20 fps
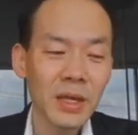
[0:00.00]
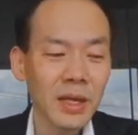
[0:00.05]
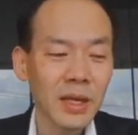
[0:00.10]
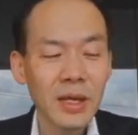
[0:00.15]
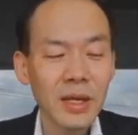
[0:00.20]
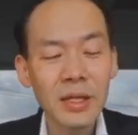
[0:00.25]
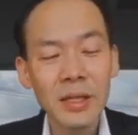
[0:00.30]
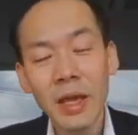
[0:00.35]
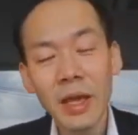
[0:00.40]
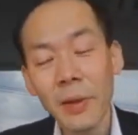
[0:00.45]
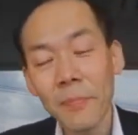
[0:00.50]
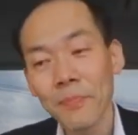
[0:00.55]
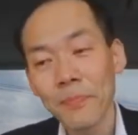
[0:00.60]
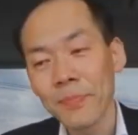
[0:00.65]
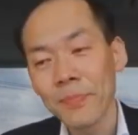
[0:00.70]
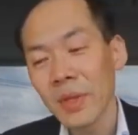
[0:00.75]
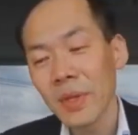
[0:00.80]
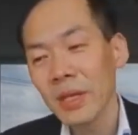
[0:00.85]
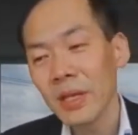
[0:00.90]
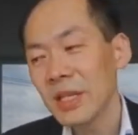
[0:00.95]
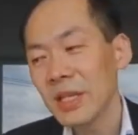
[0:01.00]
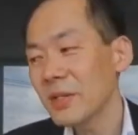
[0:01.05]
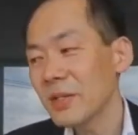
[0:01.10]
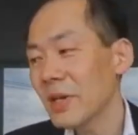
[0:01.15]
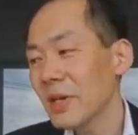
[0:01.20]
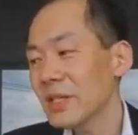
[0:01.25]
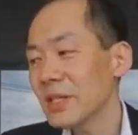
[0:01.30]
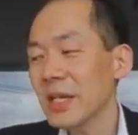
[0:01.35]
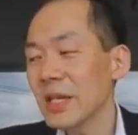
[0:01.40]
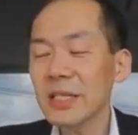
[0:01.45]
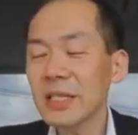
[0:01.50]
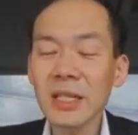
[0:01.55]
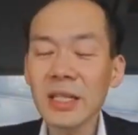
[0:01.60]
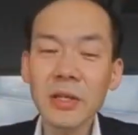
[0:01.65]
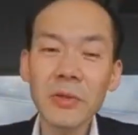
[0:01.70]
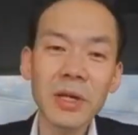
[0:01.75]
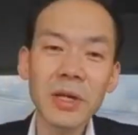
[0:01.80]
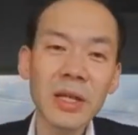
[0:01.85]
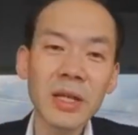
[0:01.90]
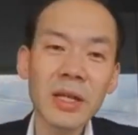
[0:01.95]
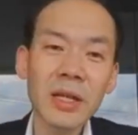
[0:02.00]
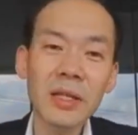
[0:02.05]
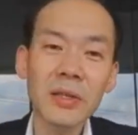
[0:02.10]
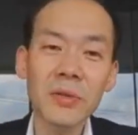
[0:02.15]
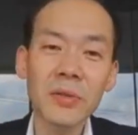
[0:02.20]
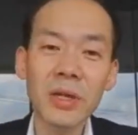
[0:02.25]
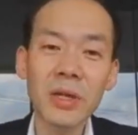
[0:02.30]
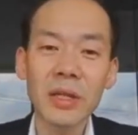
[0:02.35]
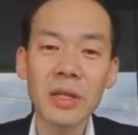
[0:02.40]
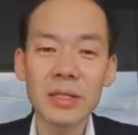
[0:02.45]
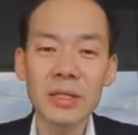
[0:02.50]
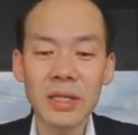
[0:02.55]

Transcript: で、一番最新なのは何かといったらですね、